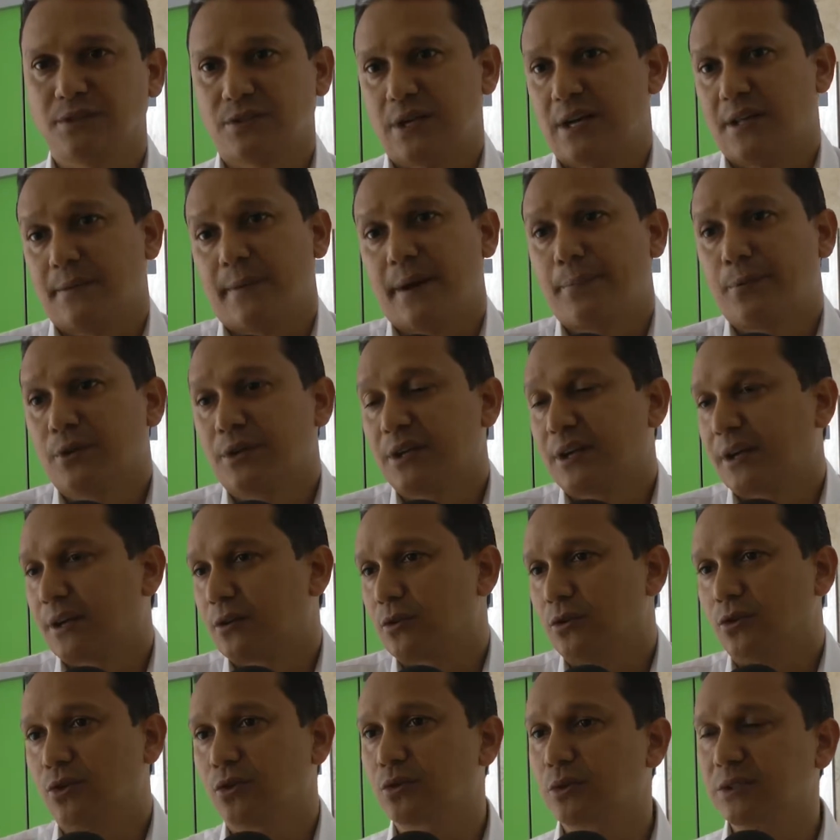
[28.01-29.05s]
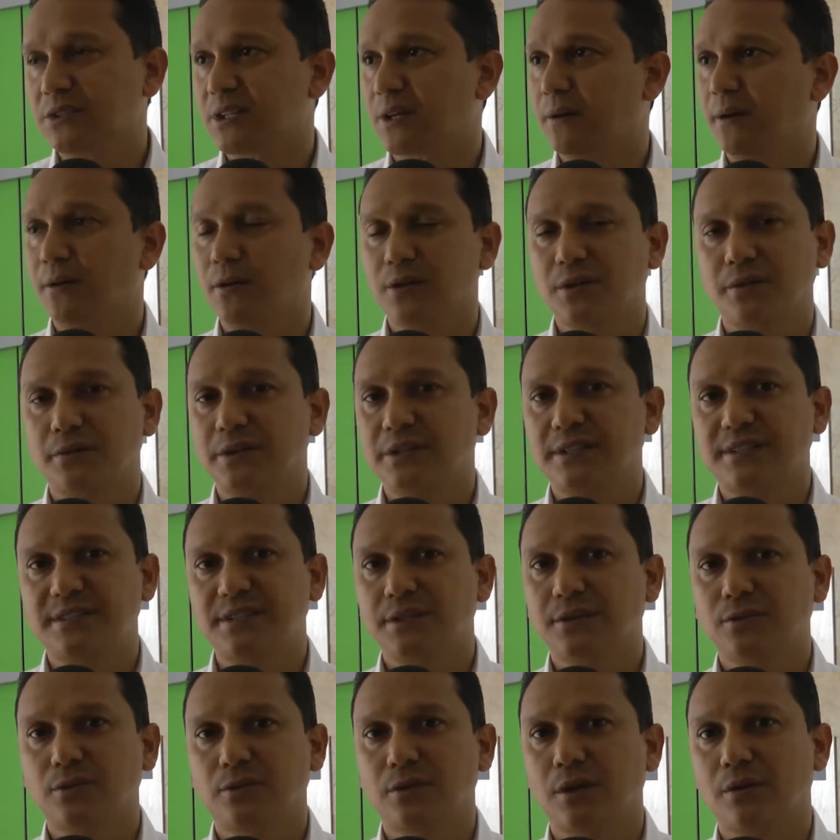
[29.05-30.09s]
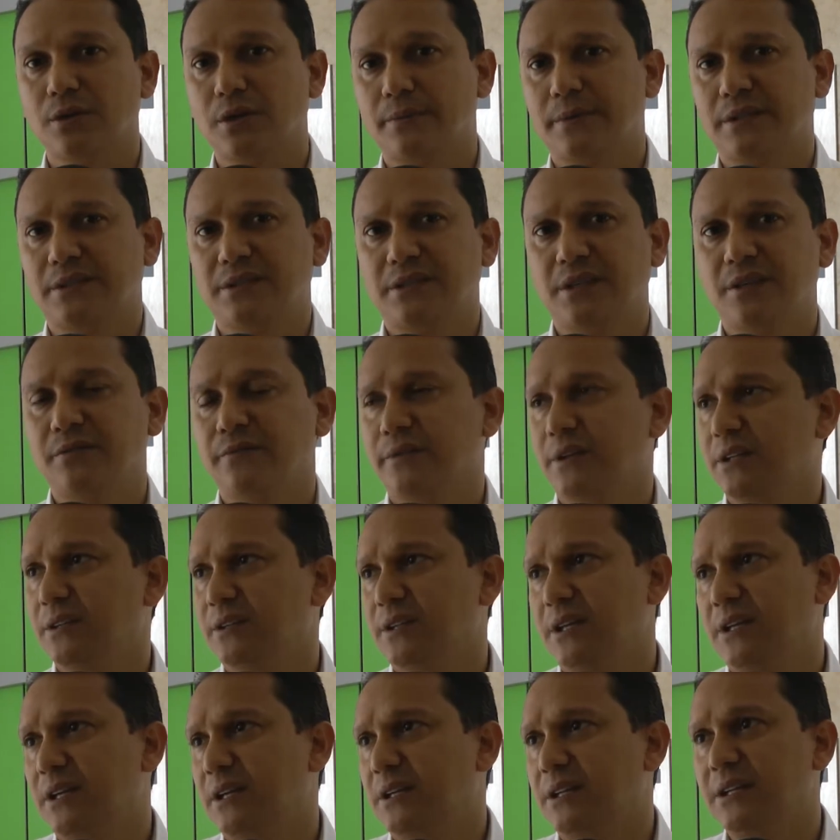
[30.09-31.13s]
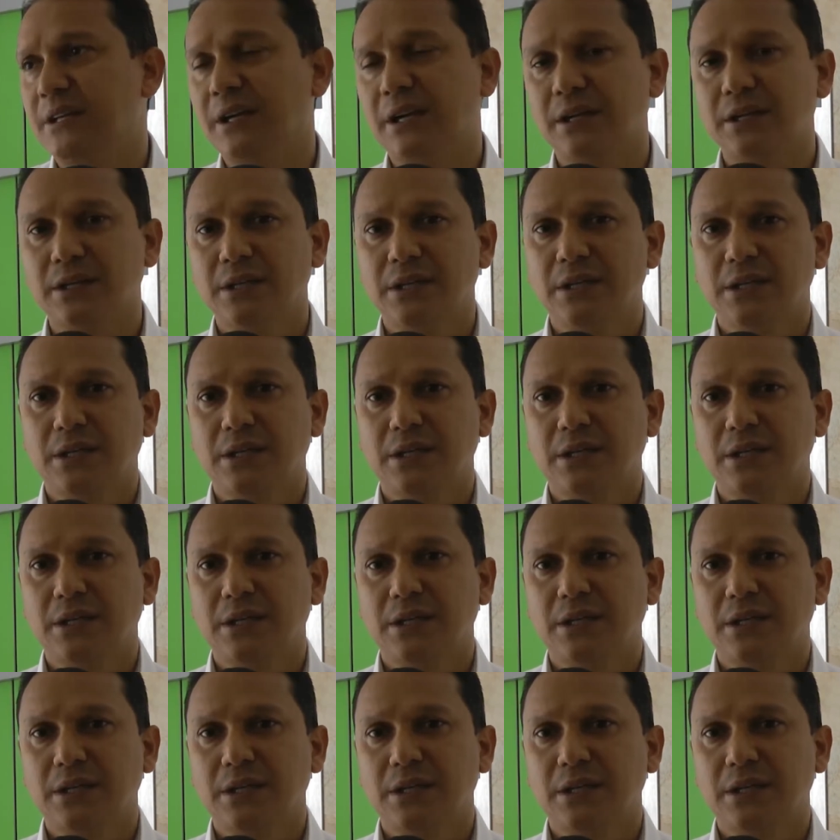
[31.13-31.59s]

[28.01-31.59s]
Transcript: además porque reconozco el trabajo que viene haciendo Claudia Matiz en frente de la liga.